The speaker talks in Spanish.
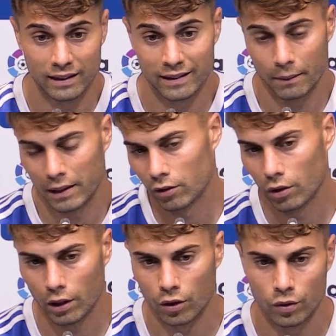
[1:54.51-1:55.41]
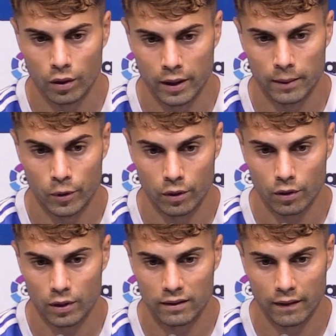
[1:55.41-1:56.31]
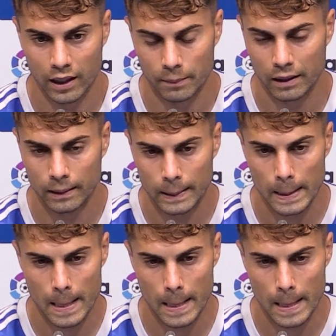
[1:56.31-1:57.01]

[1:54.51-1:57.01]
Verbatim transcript: se está viendo y continuaremos con esta dinámica.